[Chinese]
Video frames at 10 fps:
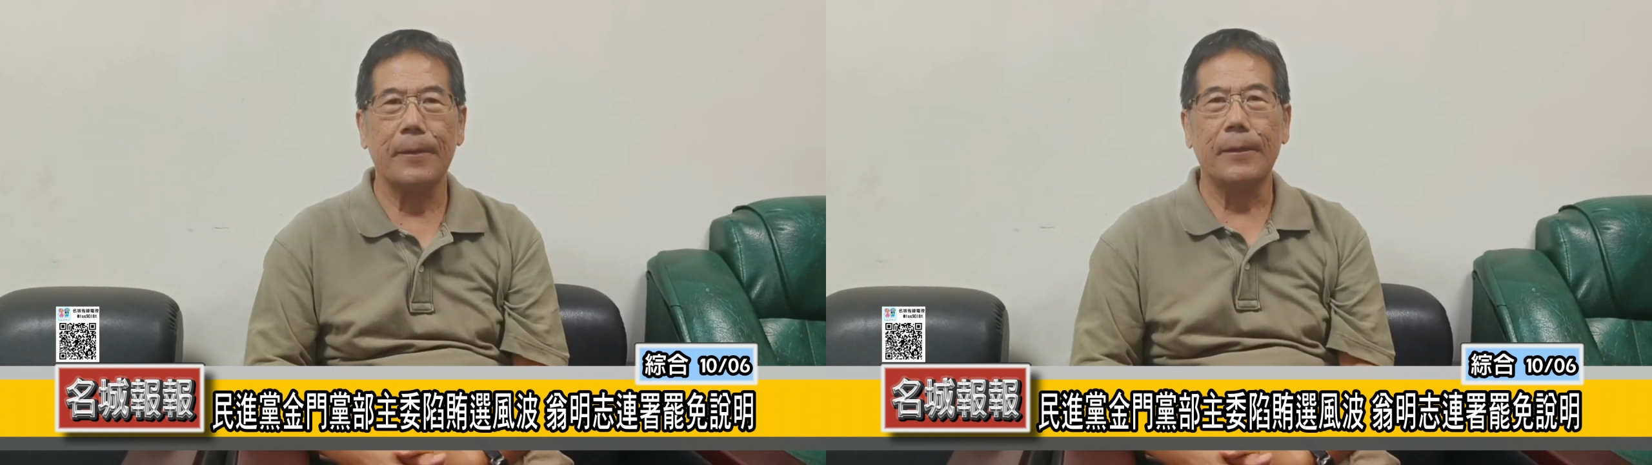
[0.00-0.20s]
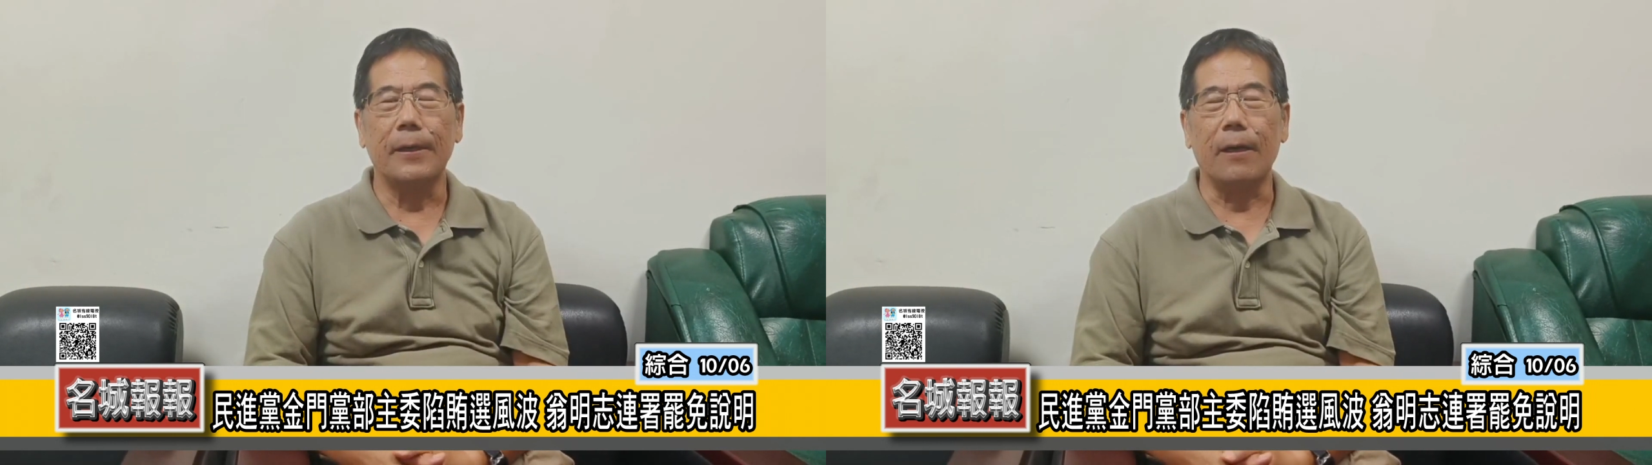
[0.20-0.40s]

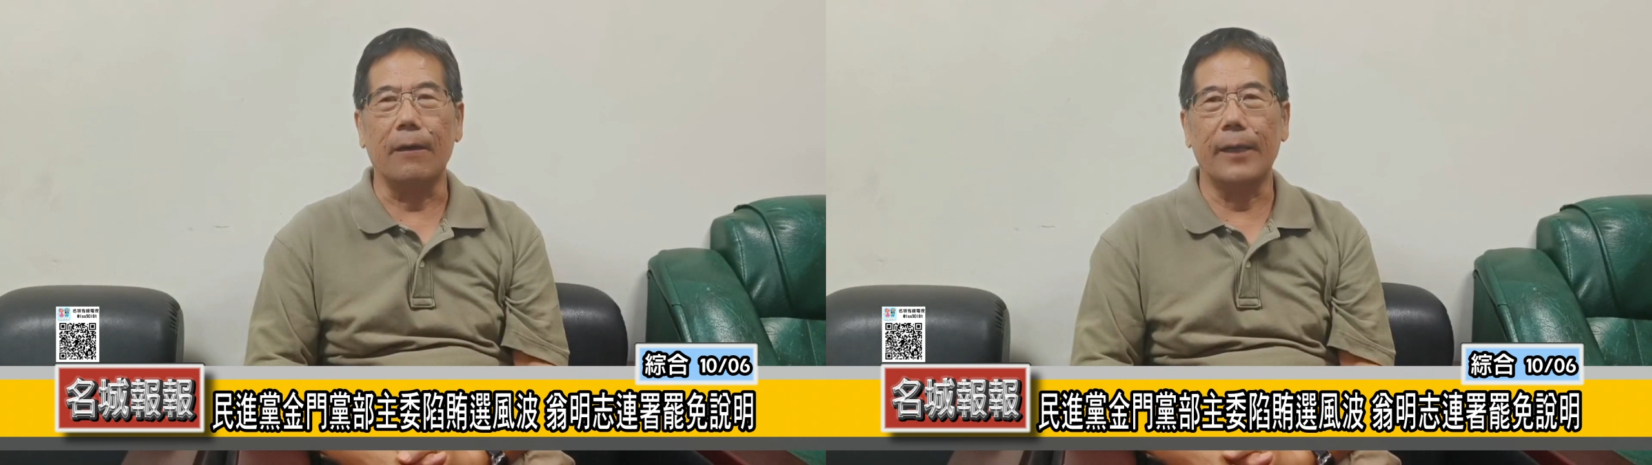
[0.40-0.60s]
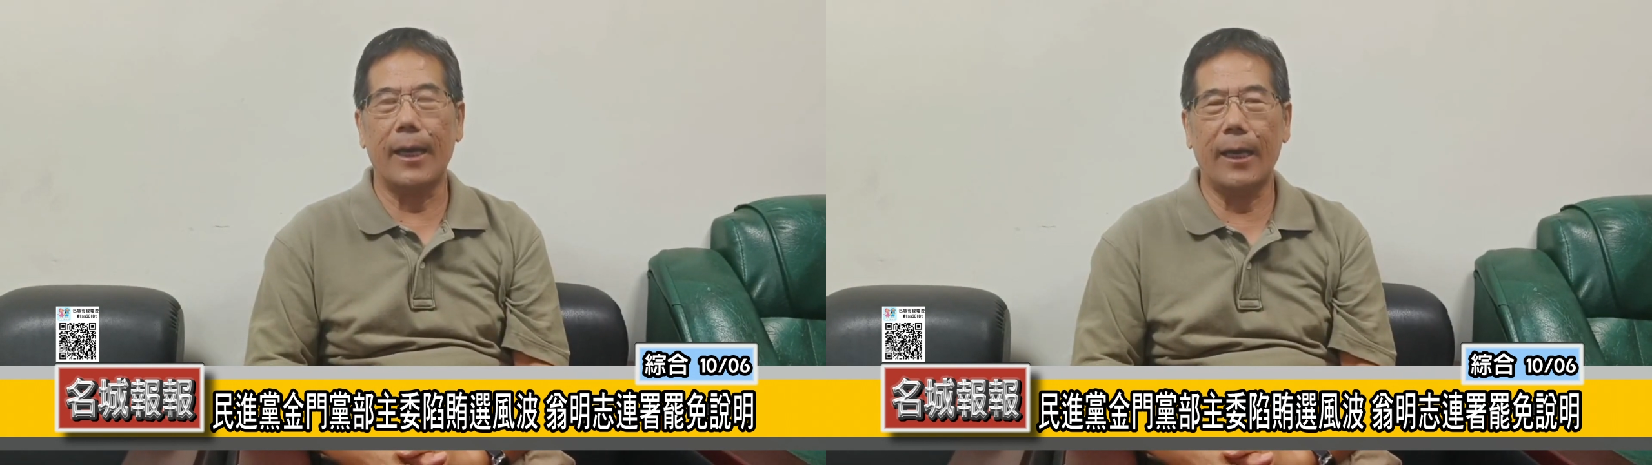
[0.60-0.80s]
啊。
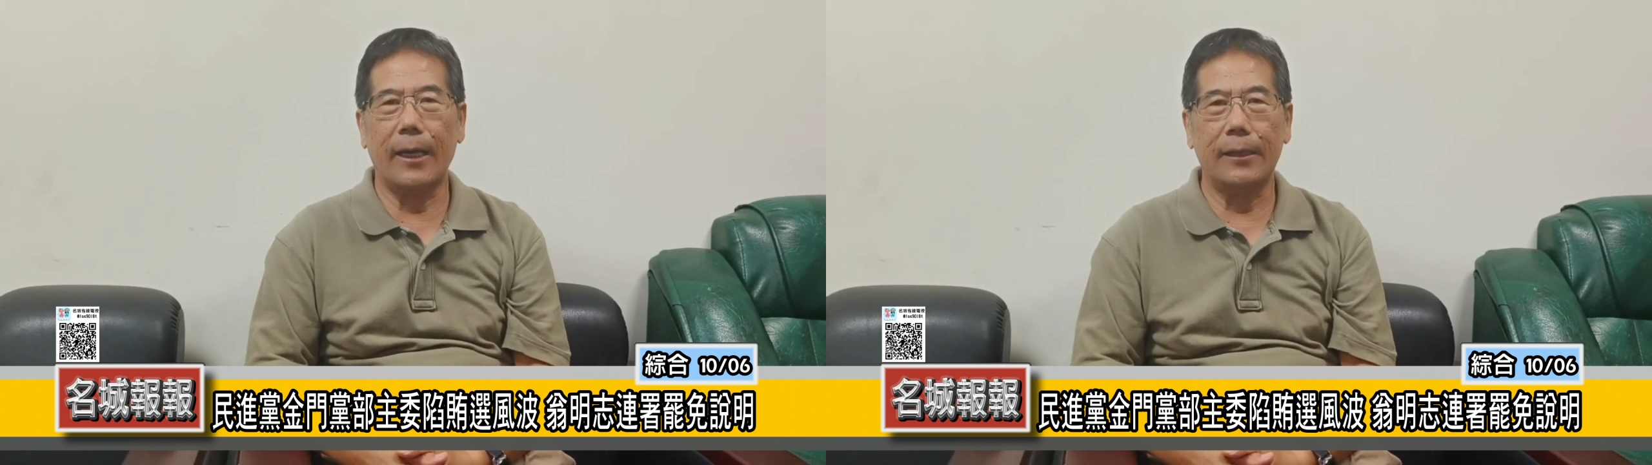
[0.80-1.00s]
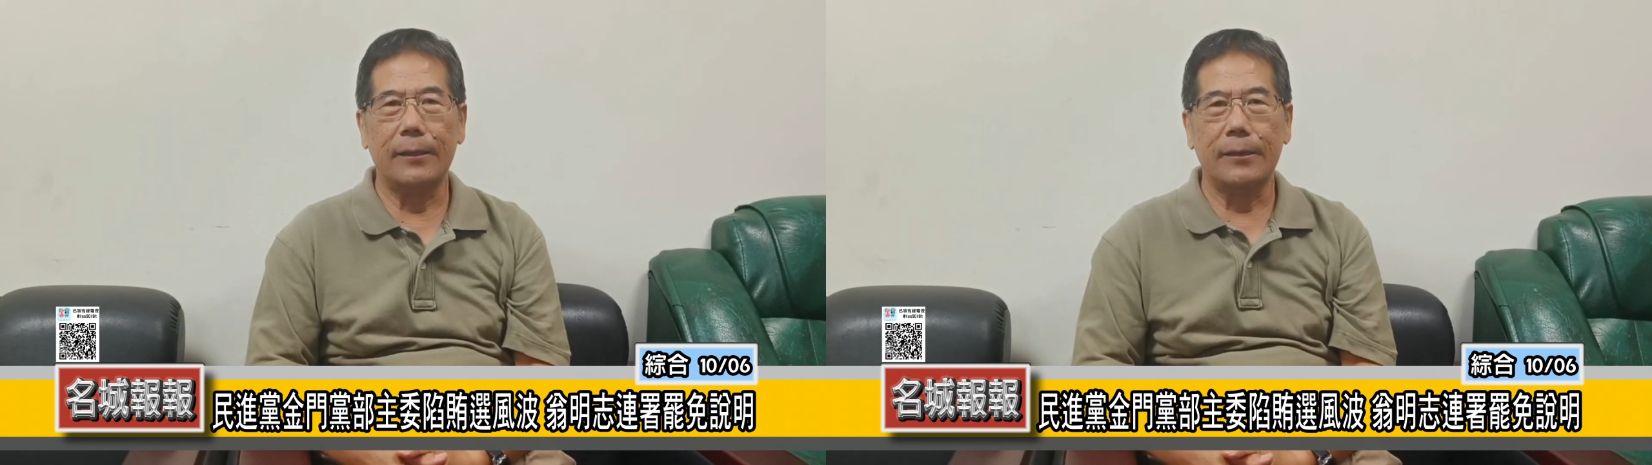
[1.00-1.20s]

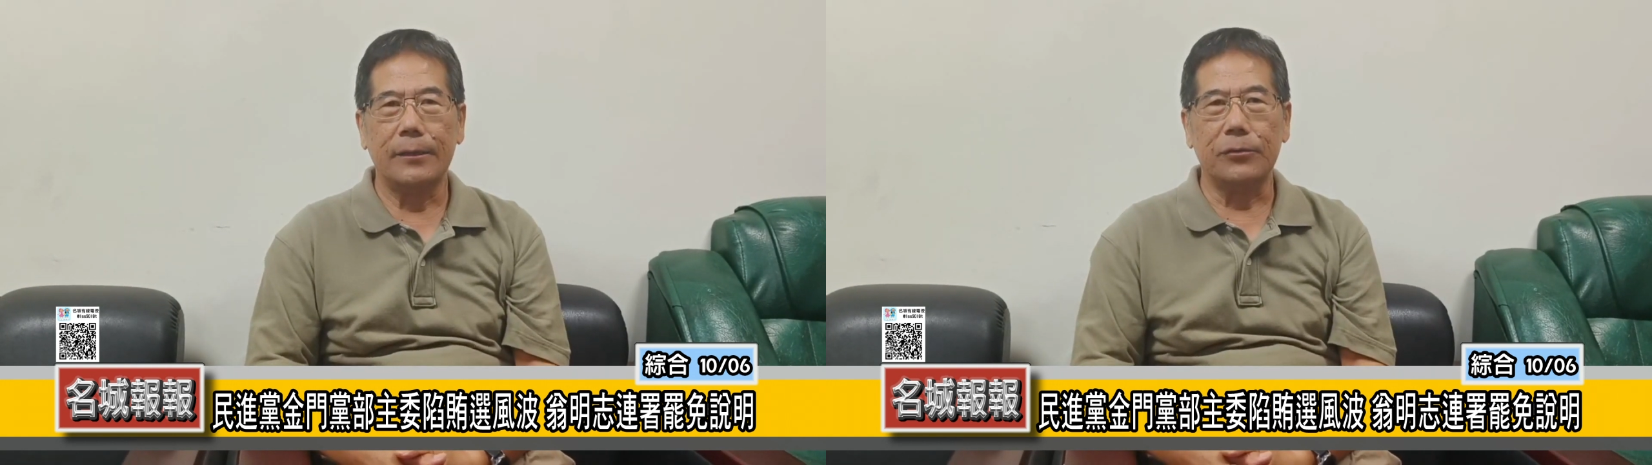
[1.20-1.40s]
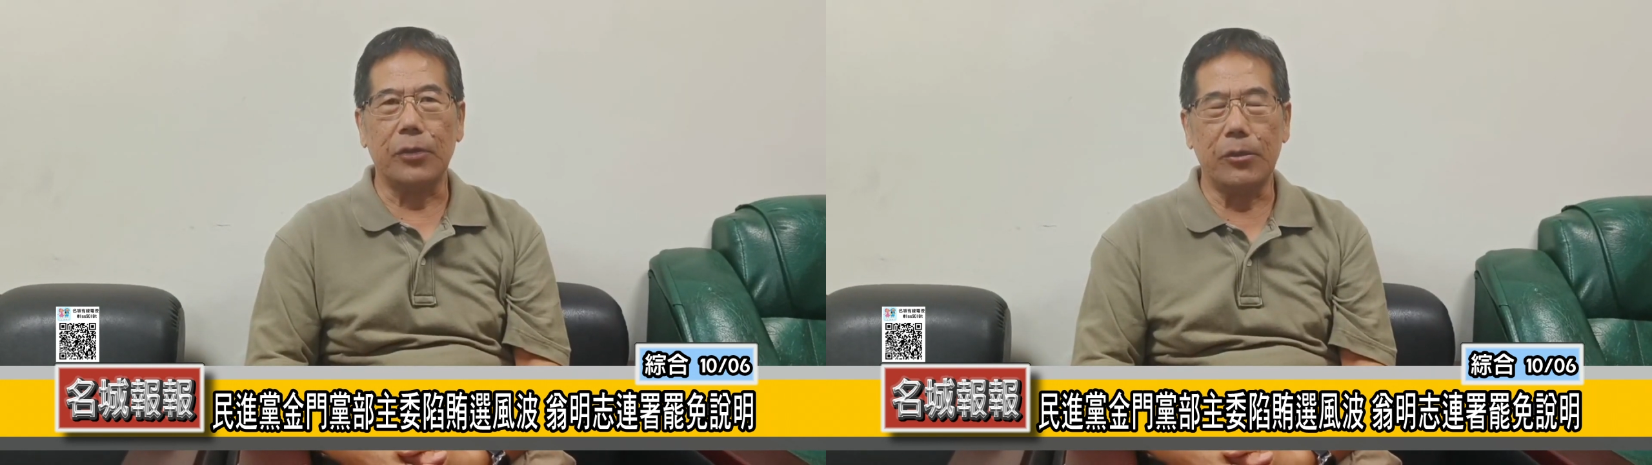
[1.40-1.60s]
那所